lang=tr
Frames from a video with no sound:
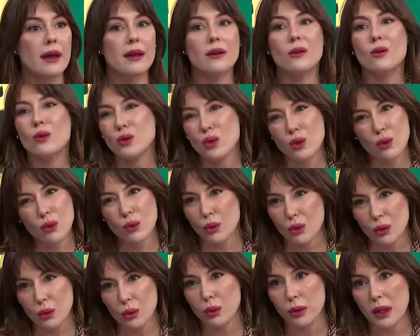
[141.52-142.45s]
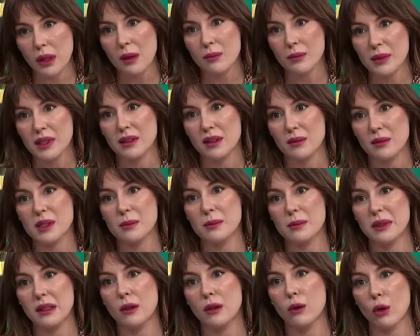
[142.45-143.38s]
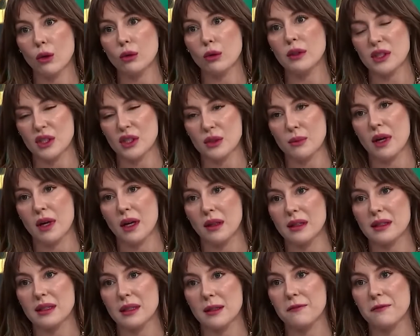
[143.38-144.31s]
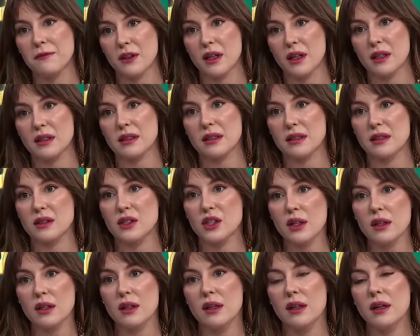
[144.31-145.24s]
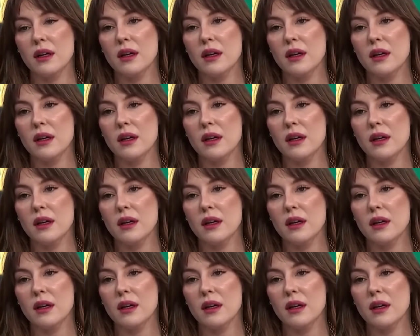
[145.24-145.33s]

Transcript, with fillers: E, çok kullanmadığımız bir dil hmm. olduğu için maalesef Fransızca.